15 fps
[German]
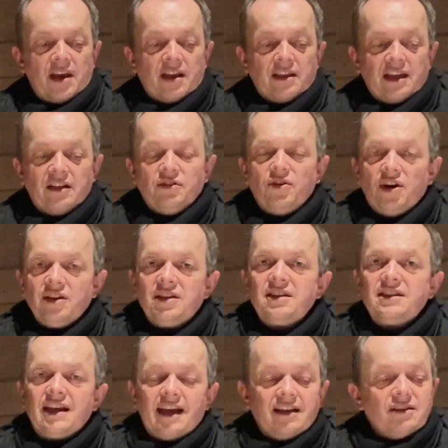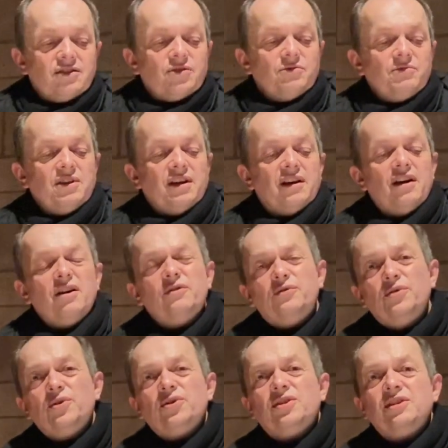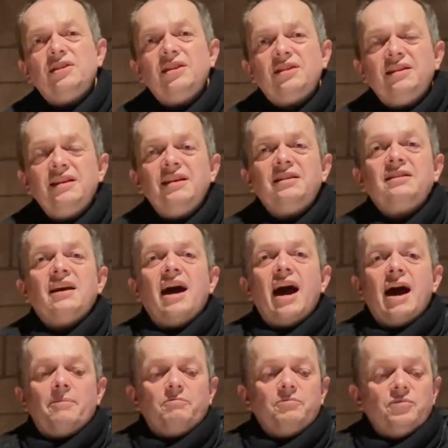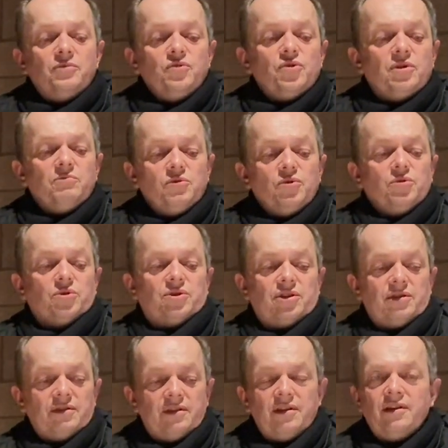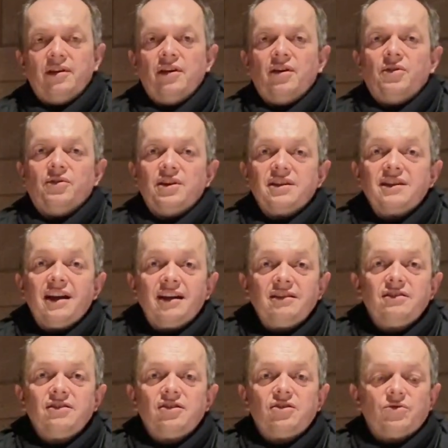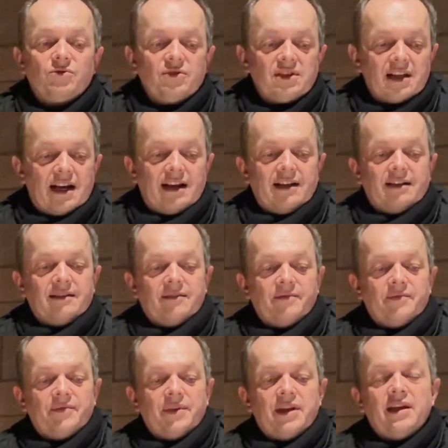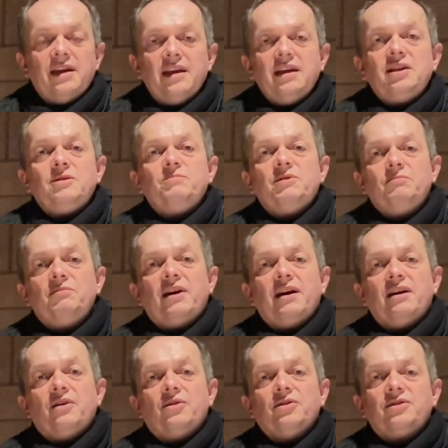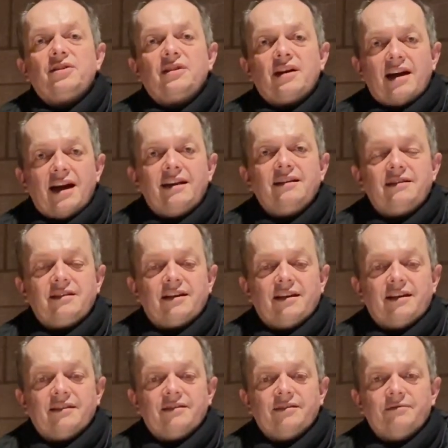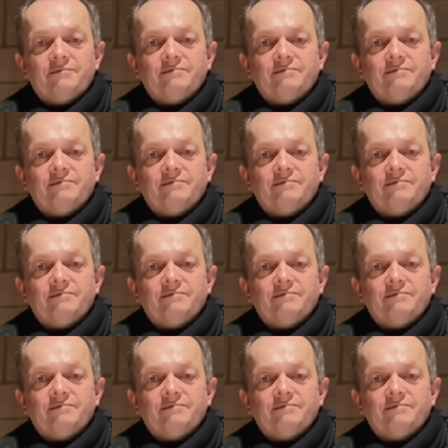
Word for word: Denn Gott sagt zu mir, fürchte dich nicht, hab nur Mut. Und er sagt es zu uns allen, ich bin bei euch alle Tage.